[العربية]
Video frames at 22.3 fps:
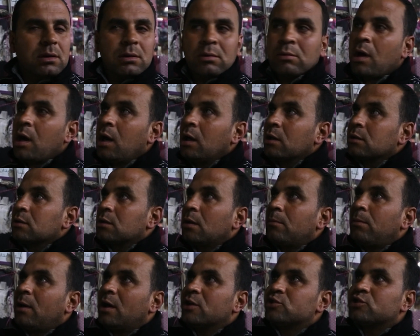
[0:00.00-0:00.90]
واحد
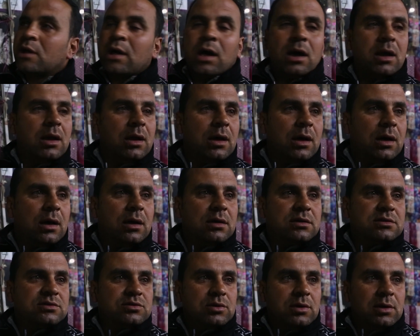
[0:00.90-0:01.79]
طاب حجرة على
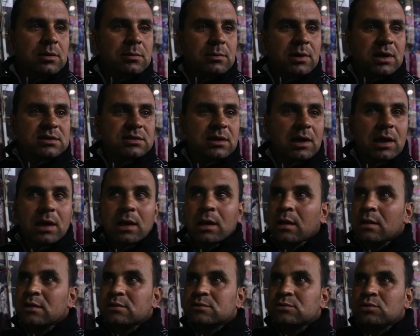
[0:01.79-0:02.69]
سطوح المقص
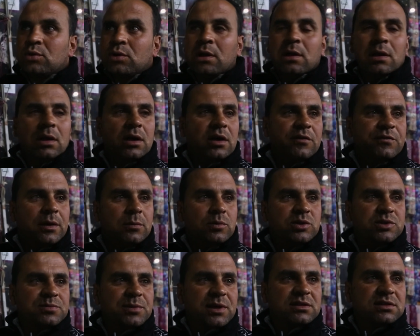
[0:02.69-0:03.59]
على سطوح الغرفة
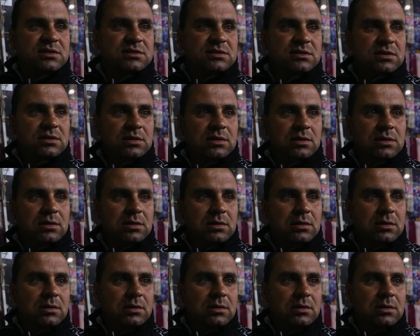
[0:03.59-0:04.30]
المستخلص الصنع